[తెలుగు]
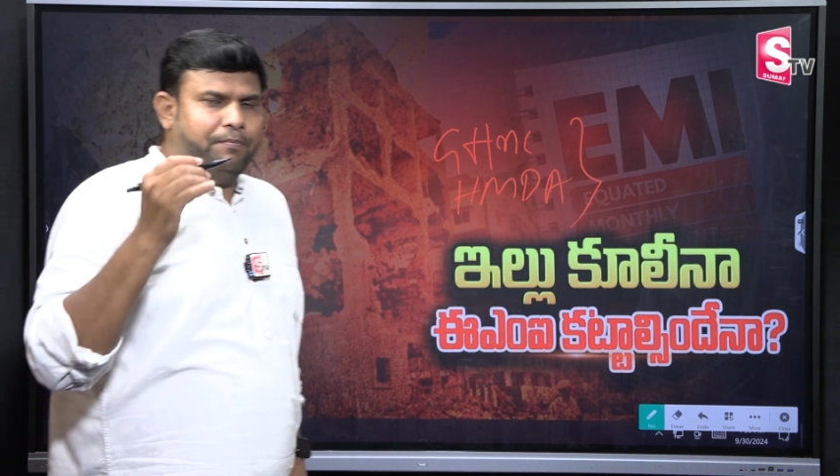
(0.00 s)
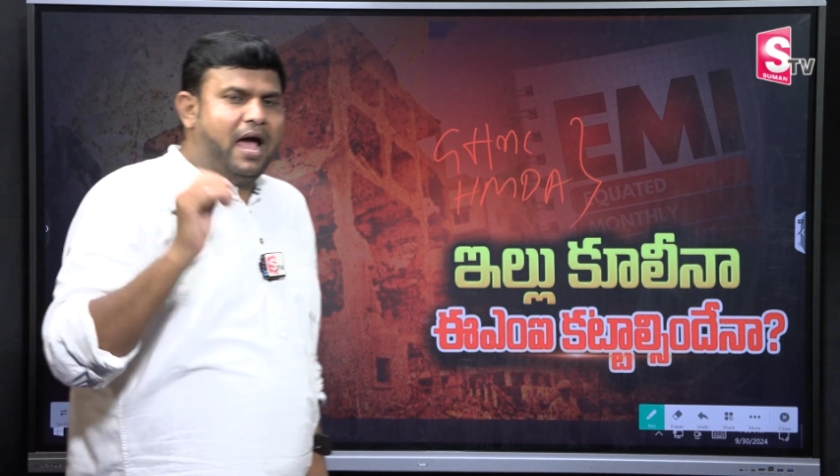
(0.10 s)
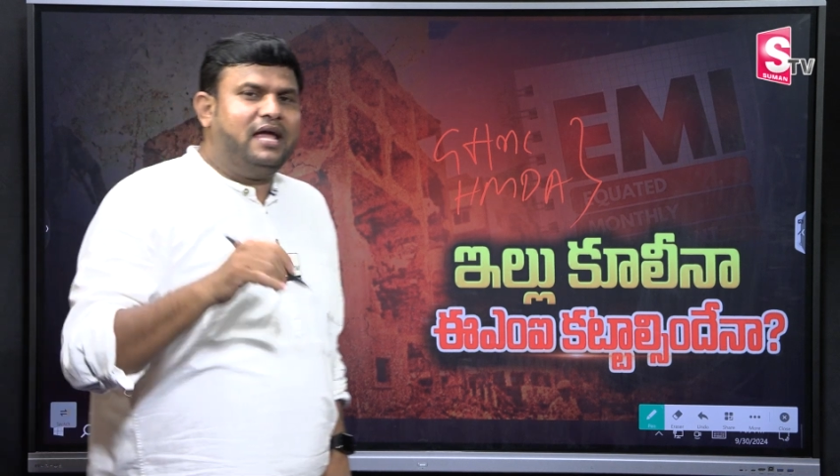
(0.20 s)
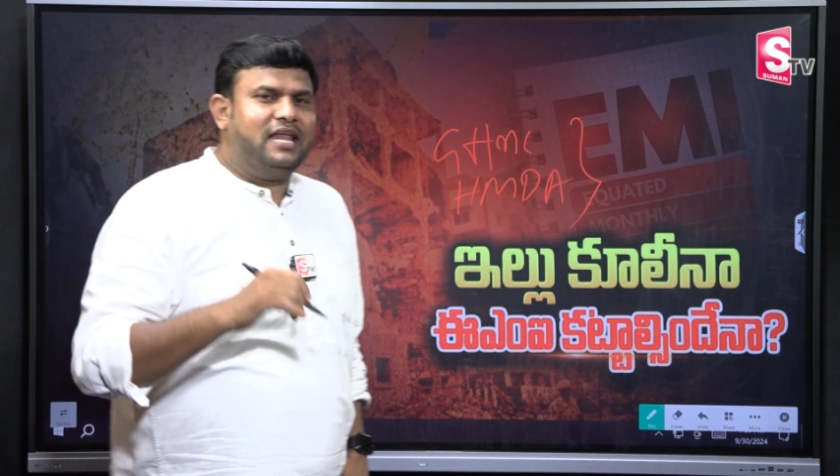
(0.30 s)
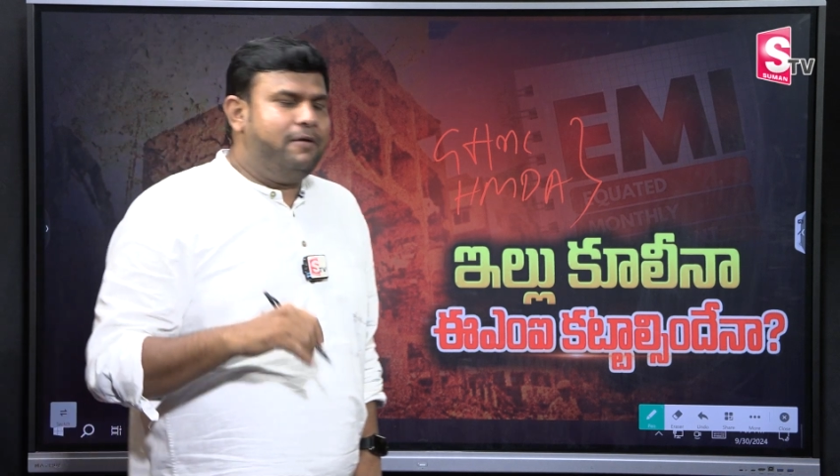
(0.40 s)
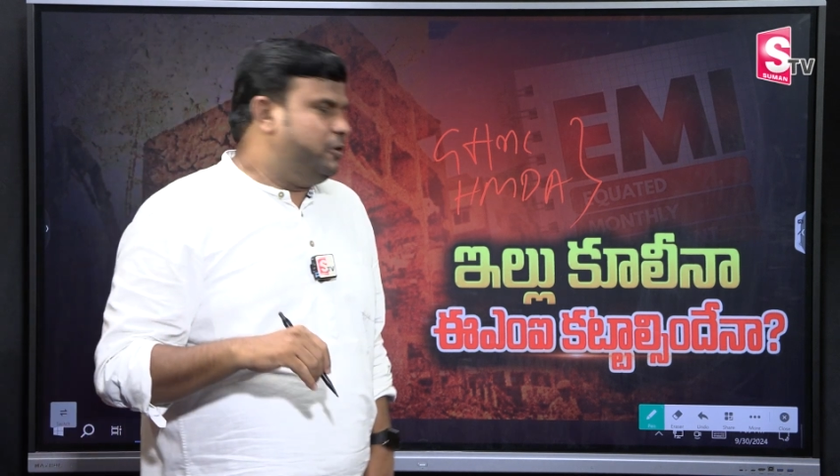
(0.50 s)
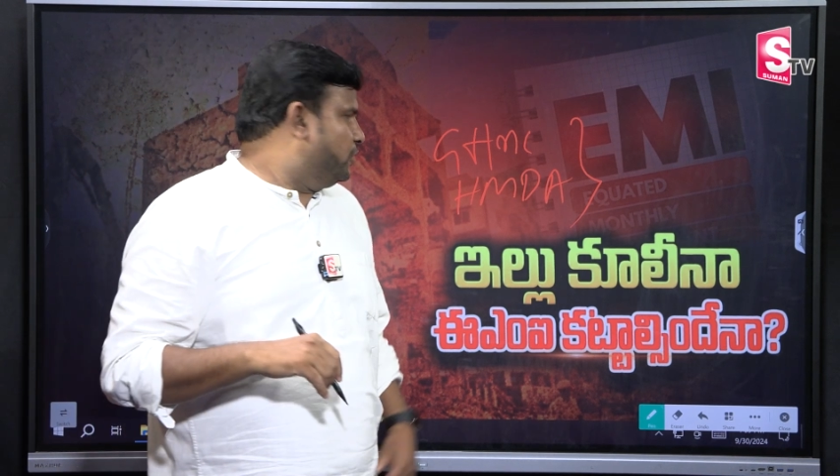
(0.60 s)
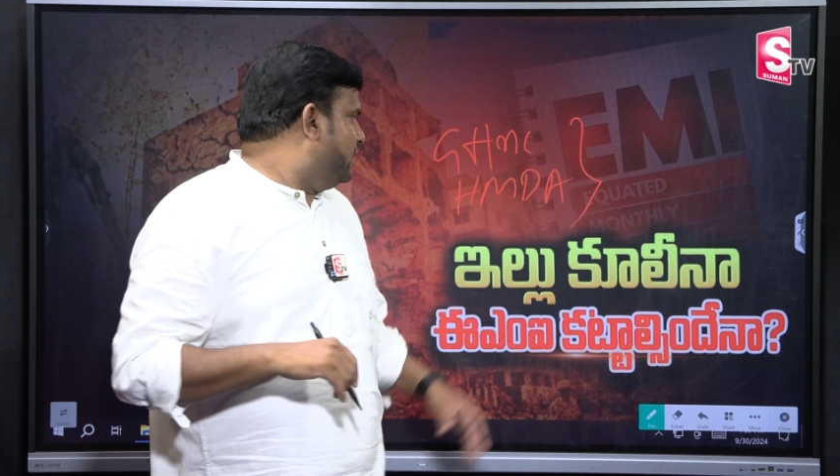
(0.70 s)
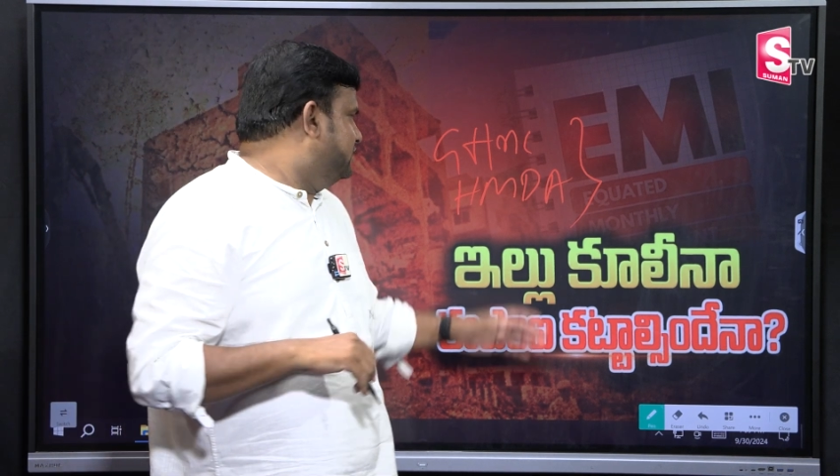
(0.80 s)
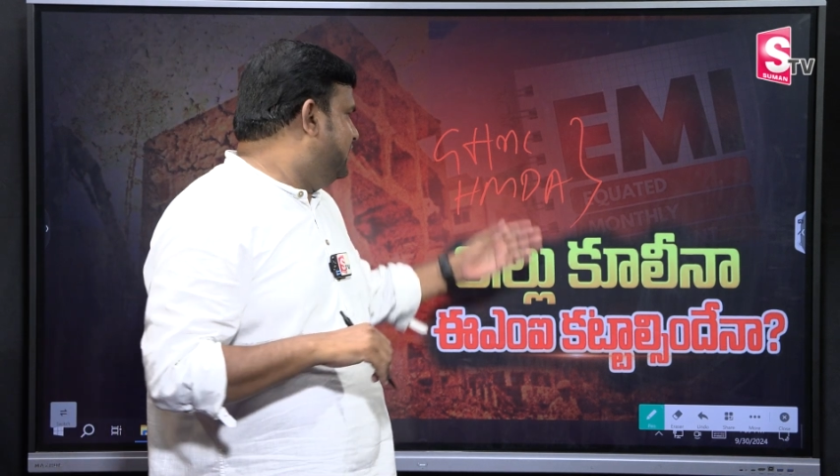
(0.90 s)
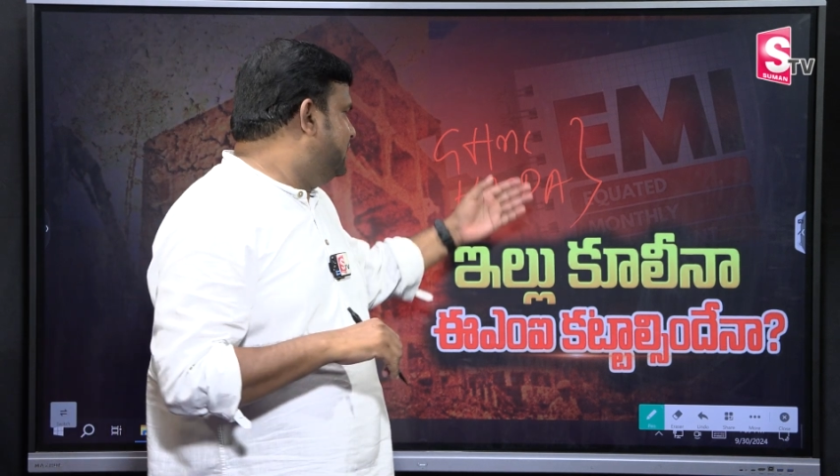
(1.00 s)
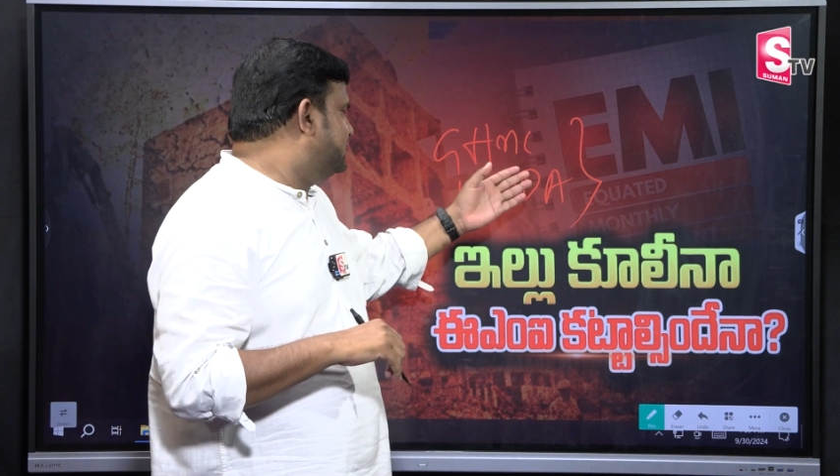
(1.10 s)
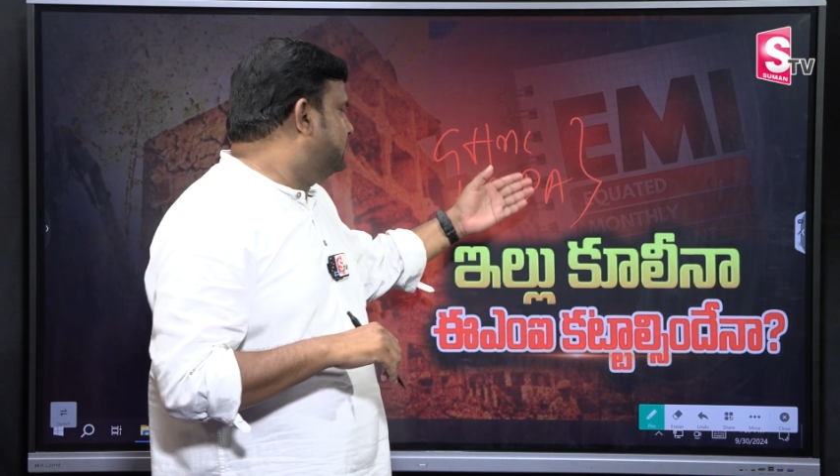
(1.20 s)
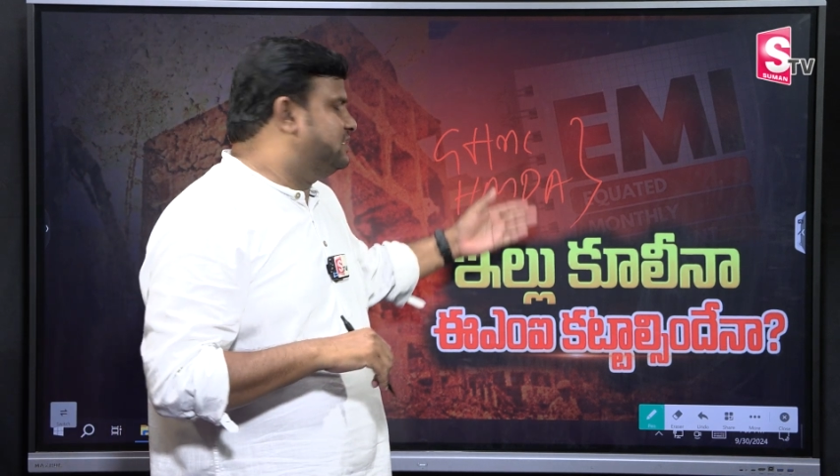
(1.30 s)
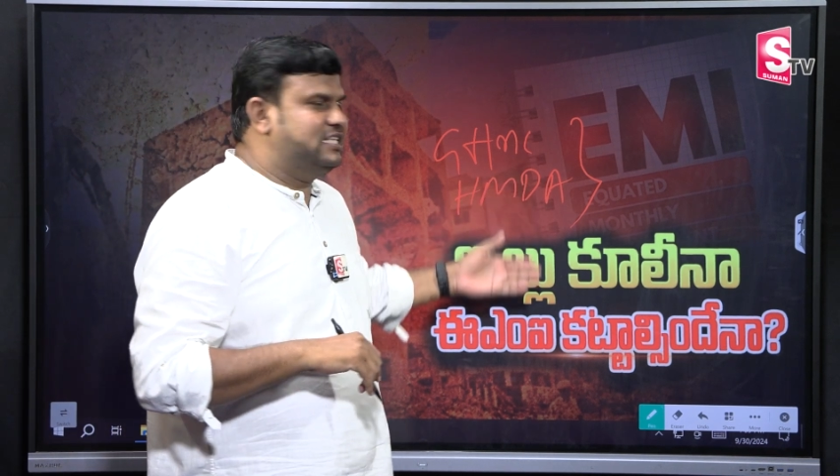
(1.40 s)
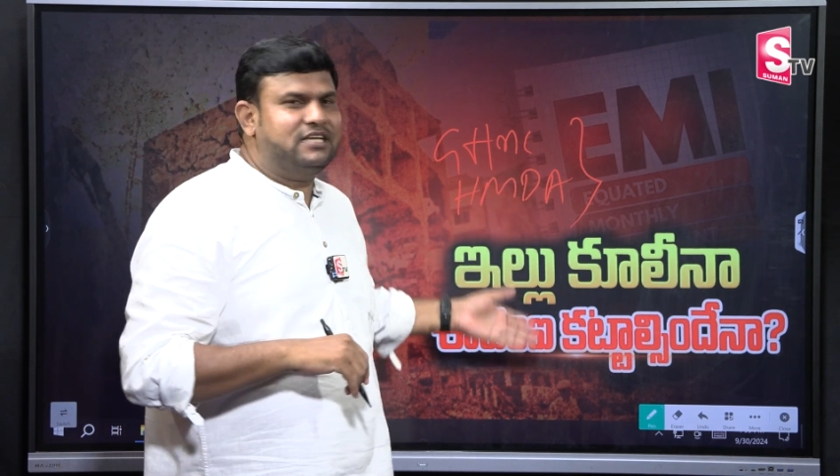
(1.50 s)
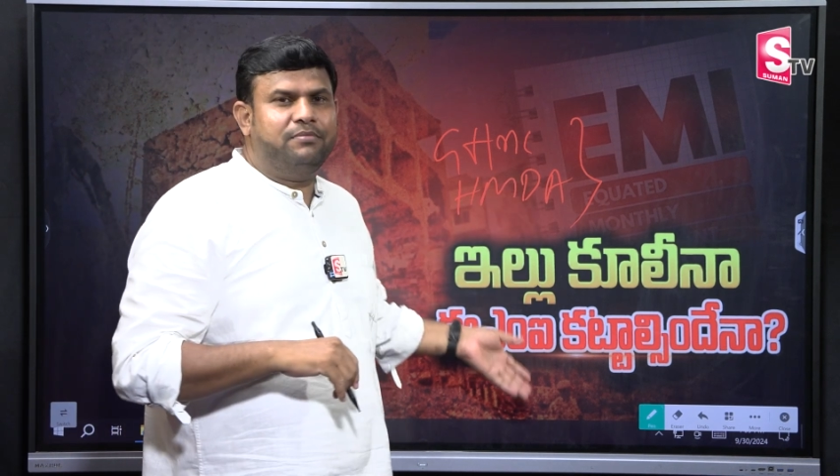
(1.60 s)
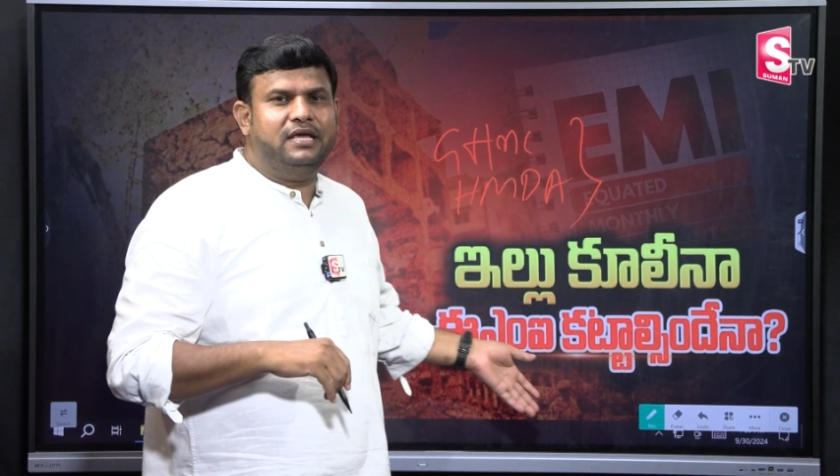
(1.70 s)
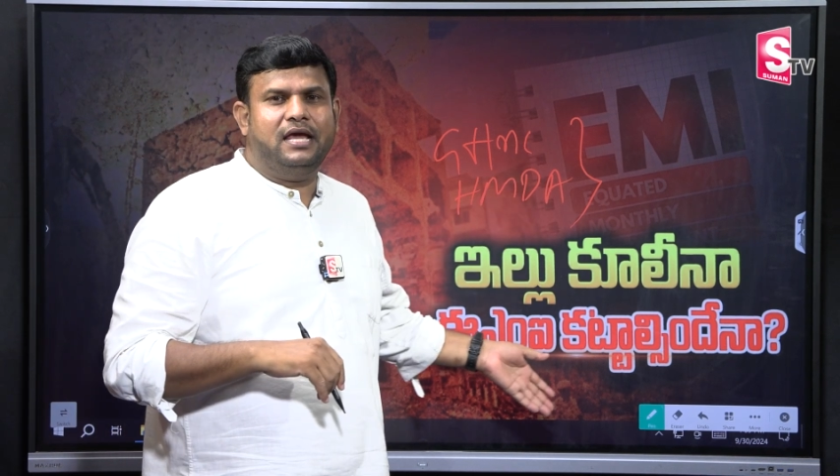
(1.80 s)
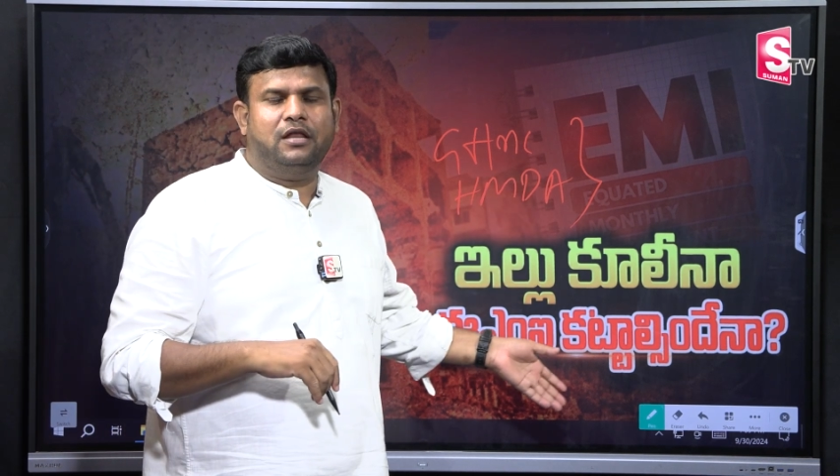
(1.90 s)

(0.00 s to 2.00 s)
బ్యాంకులు ఏముంటున్నాయి జిహెచ్ఎంసీ హెచ్ఎండిఏ